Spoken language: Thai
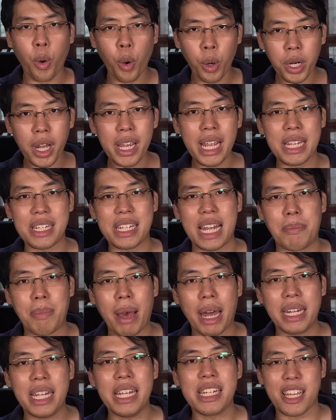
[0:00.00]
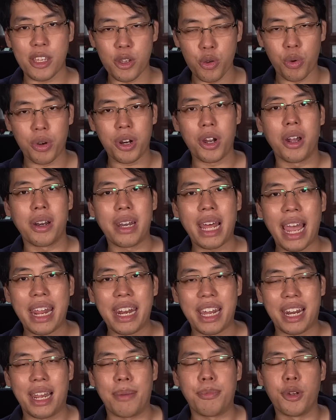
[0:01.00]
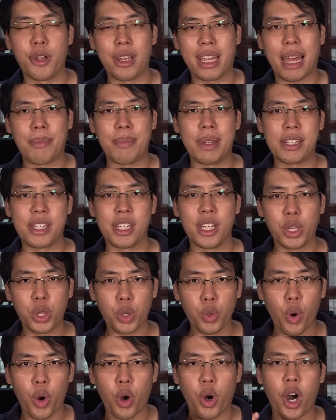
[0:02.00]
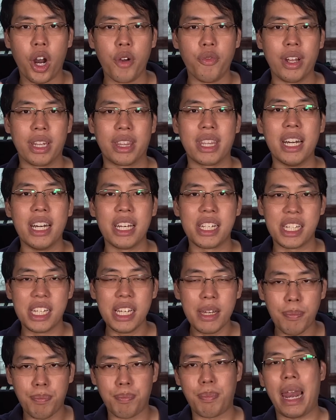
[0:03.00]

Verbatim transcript: คุณก็ยังสามารถที่จะอยู่รอดได้นะครับโดยการไปซื้อตัวคอนเวอร์เตอร์ซึ่ง